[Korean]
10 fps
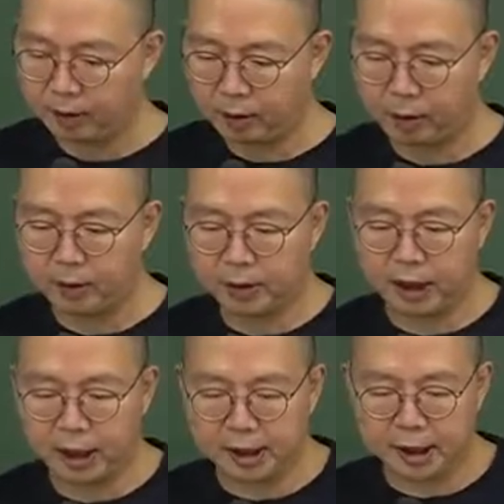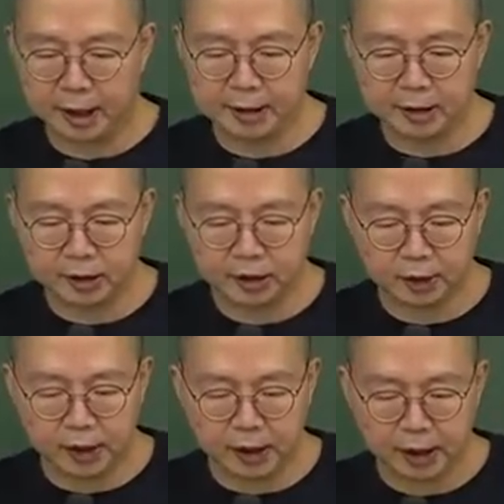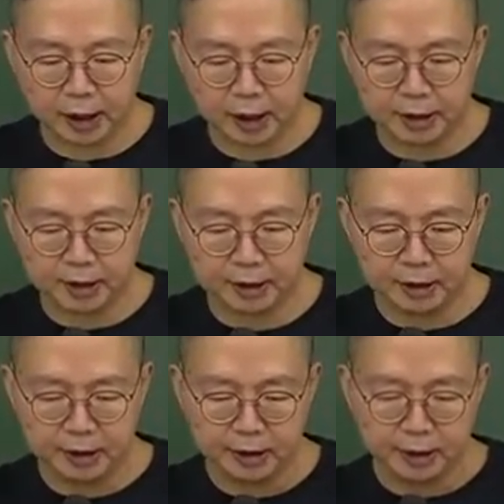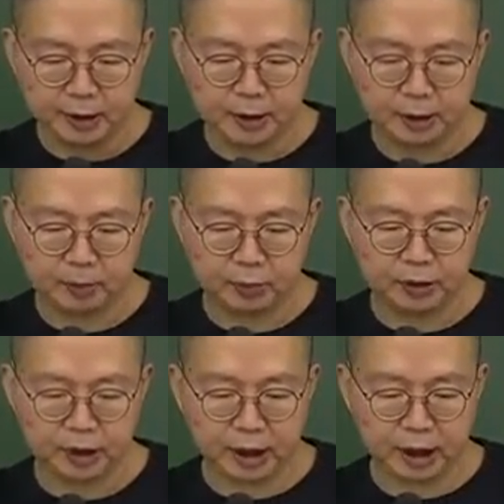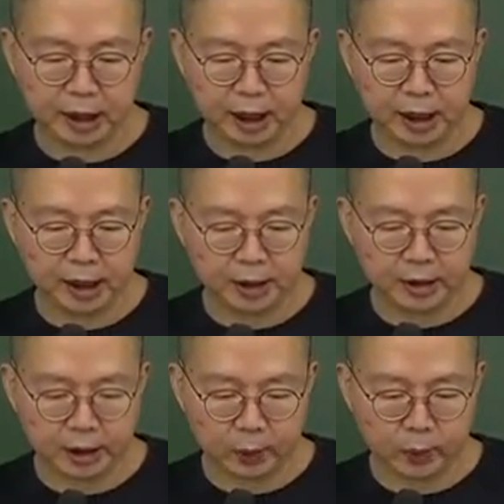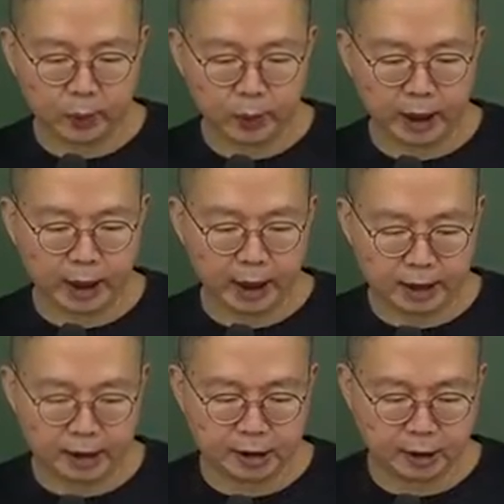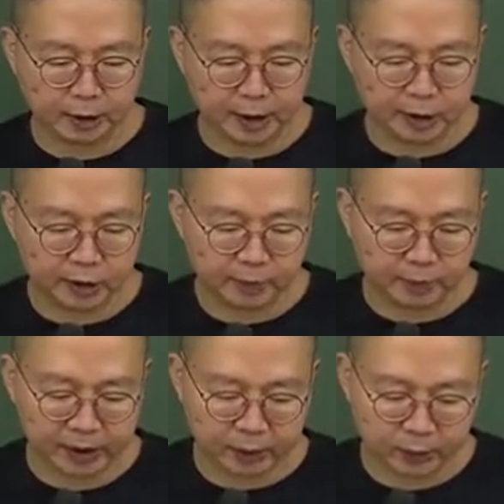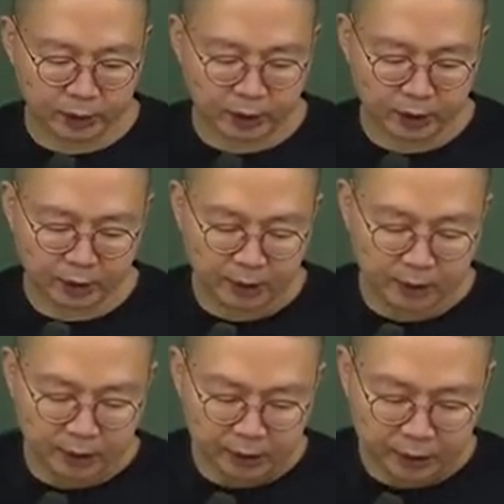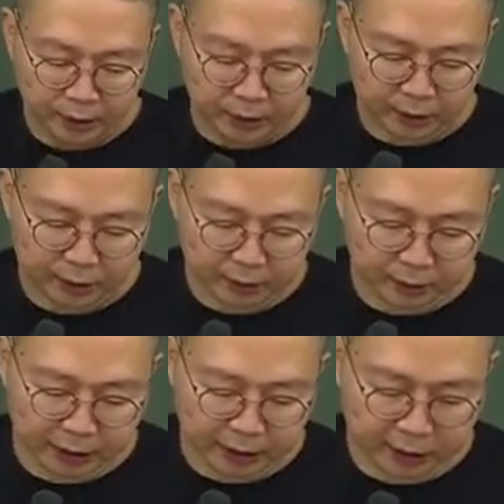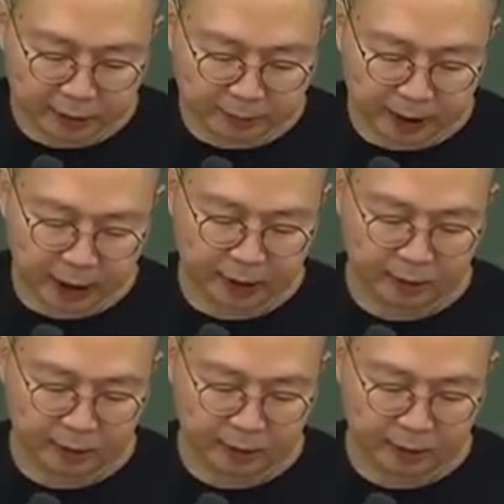법원이 아닌 행정기관이 행하는 어떤 분쟁에 대한 해결 작용. 이게 실적 음행정 심판이고요. 형식적 음행정 심판.